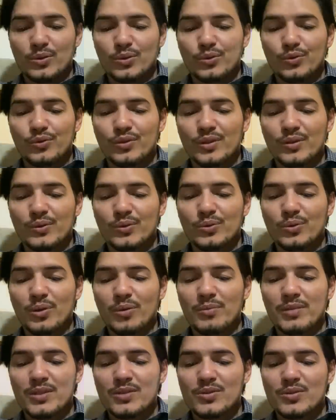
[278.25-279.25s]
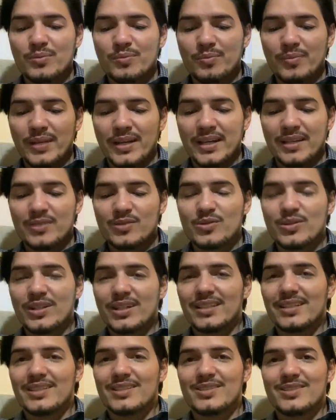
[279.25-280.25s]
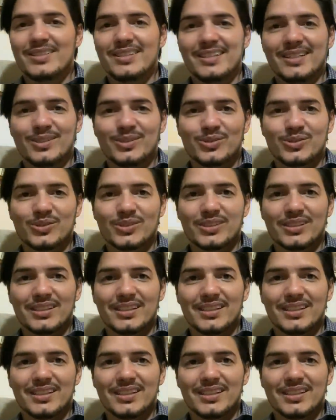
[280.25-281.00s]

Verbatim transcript: e o filho do homem de pé à direita de Deus.